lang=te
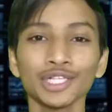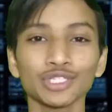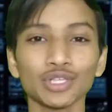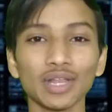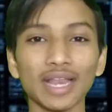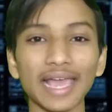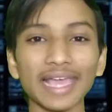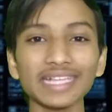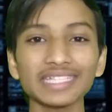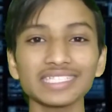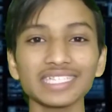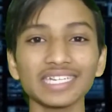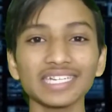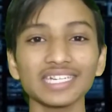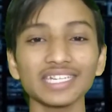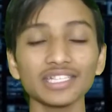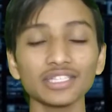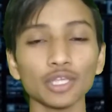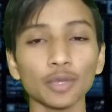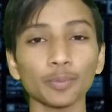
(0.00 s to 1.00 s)
సో లైక్
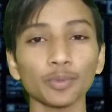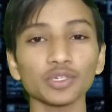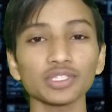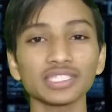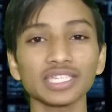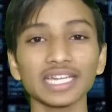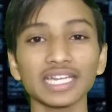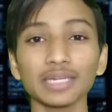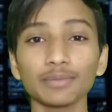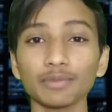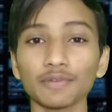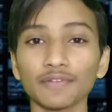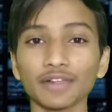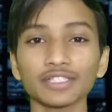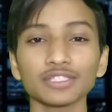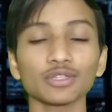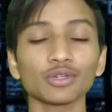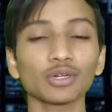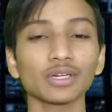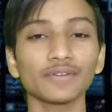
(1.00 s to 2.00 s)
చేయండి సపోర్ట్ చేయండి మీ
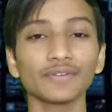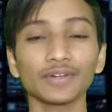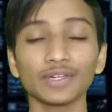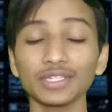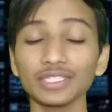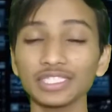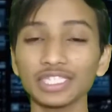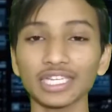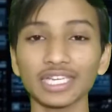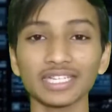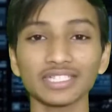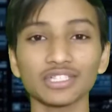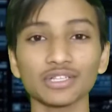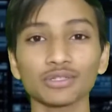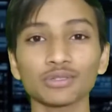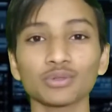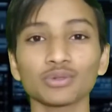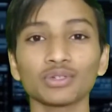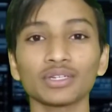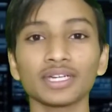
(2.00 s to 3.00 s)
ఫ్రెండ్స్ ఫ్రెండ్స్ తో కూడా వీడియోని షేర్
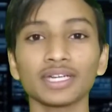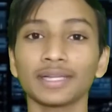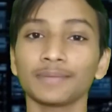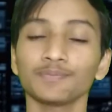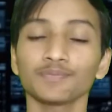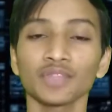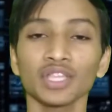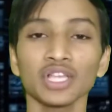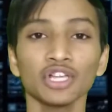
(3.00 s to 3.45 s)
చేస్తూ ఉండండి